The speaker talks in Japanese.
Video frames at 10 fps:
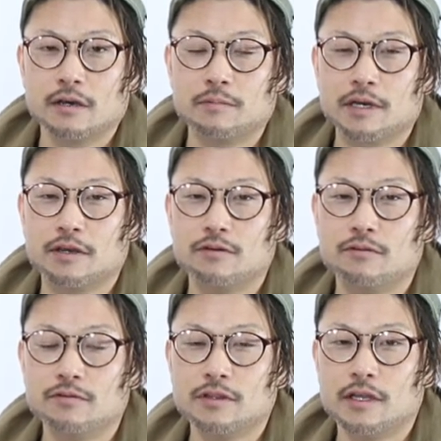まあ、基
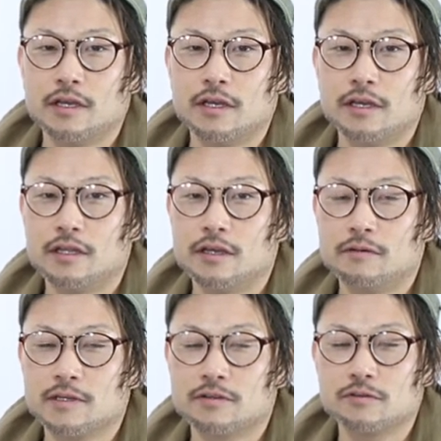本的に
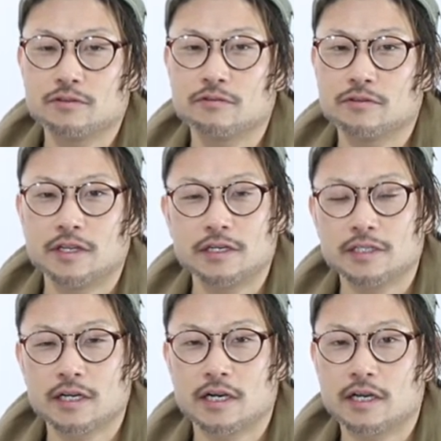はそれを想定し
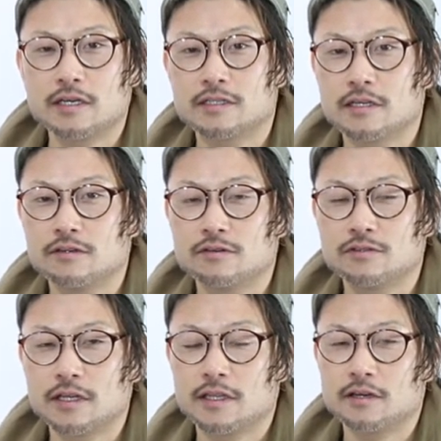たカラー剤
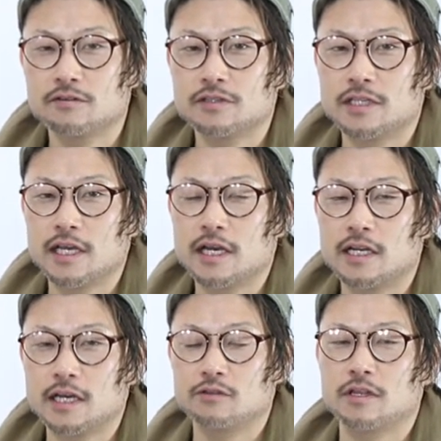を選択していか
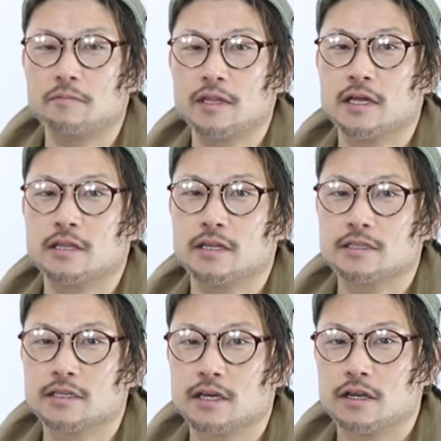ないとダメなんで
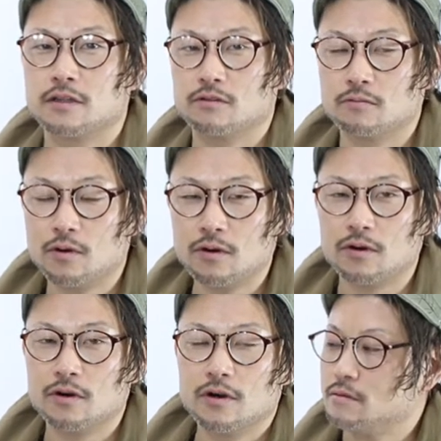すけれど
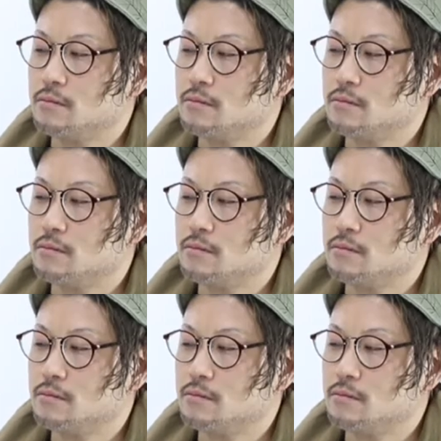も、